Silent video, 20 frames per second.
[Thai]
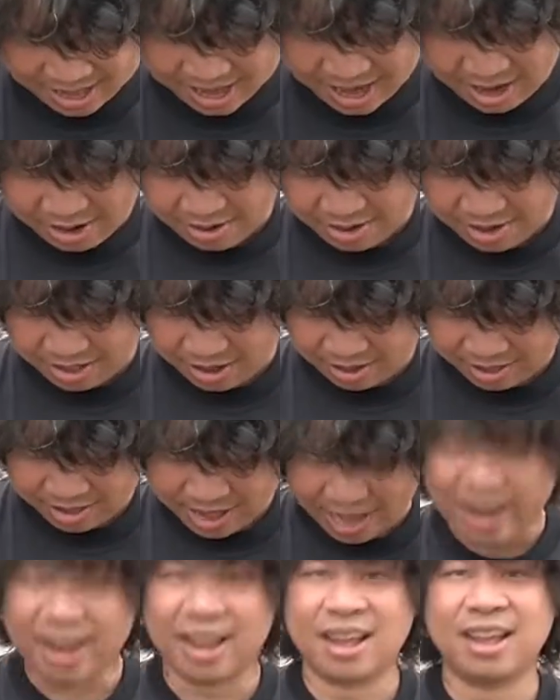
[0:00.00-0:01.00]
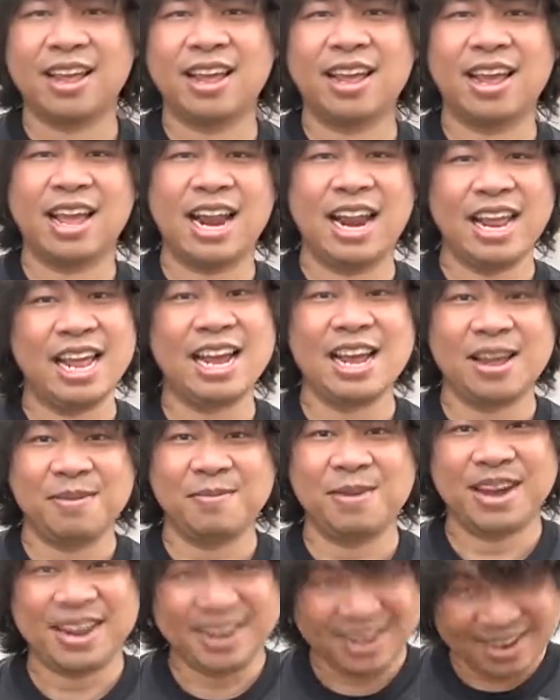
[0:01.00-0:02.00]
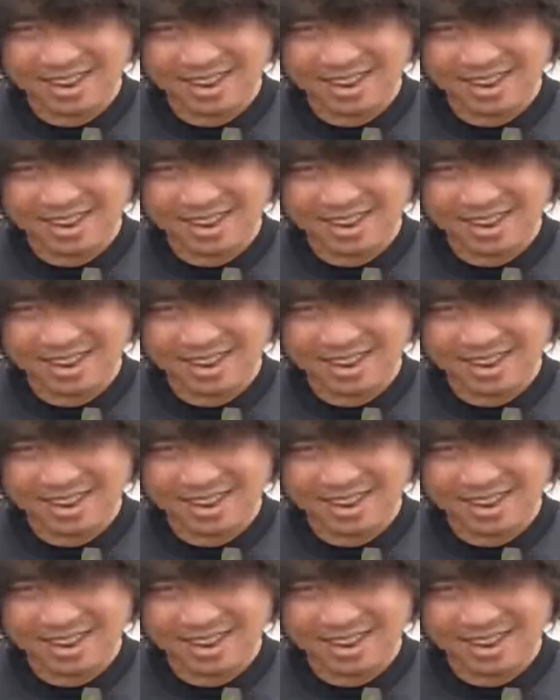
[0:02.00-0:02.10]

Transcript: เดี๋ยวจะต้องแต่งอะไรยังไงบ้าง